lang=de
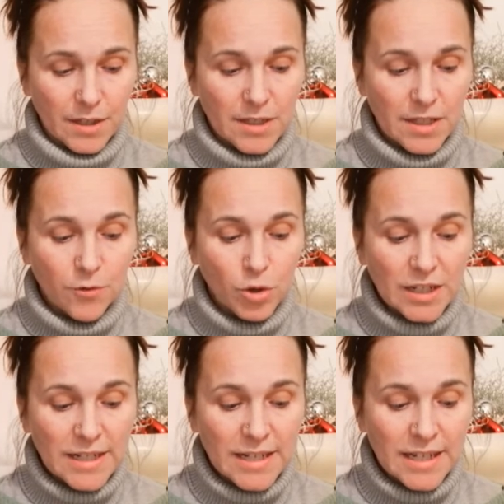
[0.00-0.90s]
Sie wurde
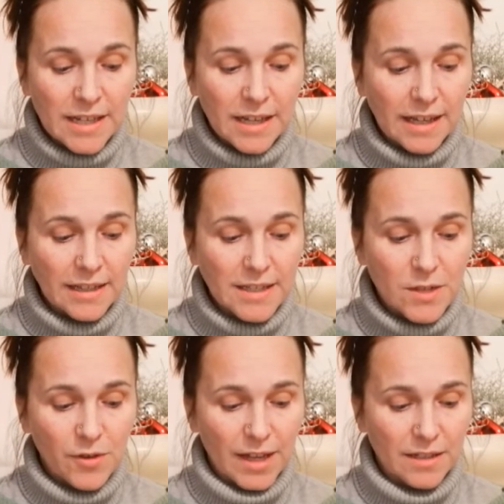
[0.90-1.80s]
nie ganz
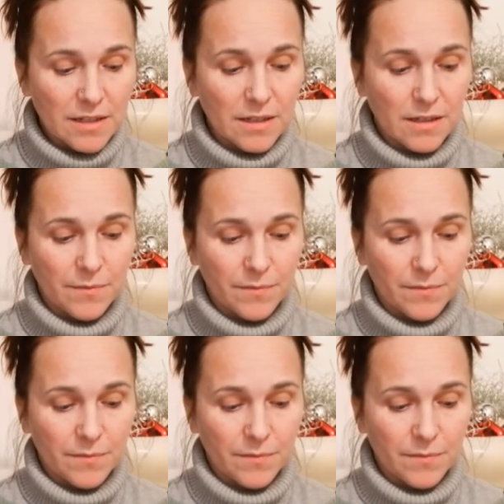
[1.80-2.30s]
fertig.